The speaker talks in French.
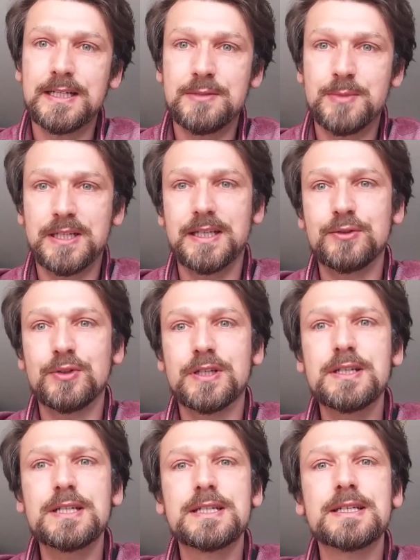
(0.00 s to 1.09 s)
les spectacles de
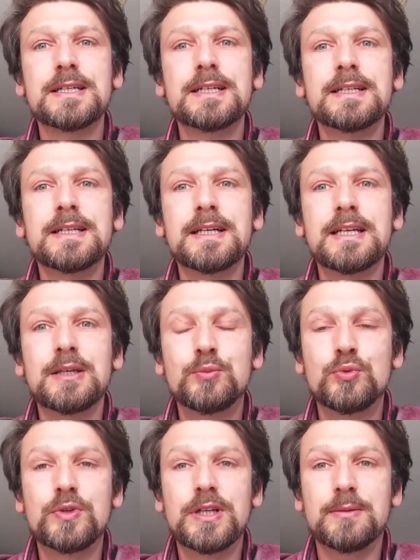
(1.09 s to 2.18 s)
danse. Et
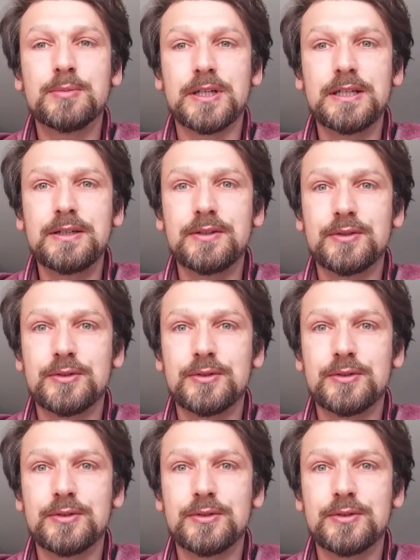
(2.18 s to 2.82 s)
puis après,